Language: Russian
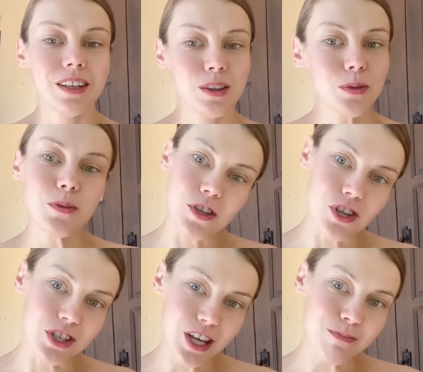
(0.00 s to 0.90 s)
то в
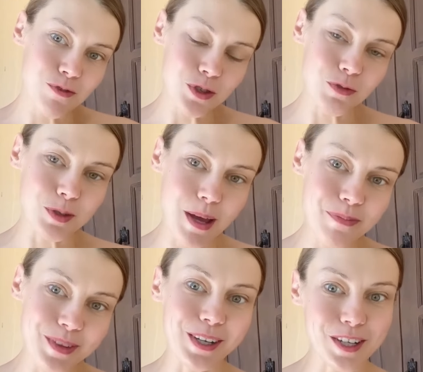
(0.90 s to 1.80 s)
течение дня чувствую себя
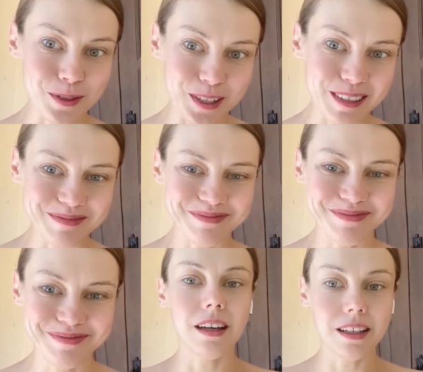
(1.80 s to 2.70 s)
красоткой.
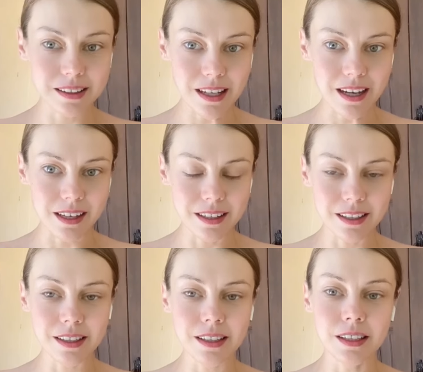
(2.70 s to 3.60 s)
Итак,
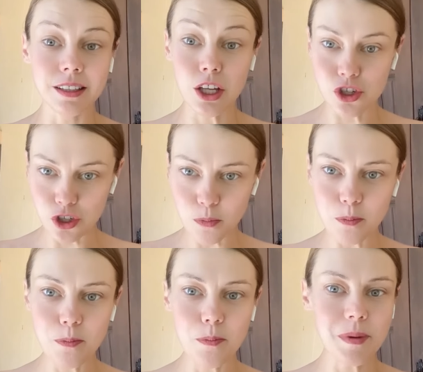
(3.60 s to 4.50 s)
начнем
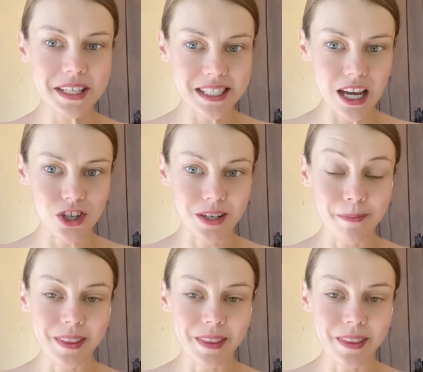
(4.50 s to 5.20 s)
массаж.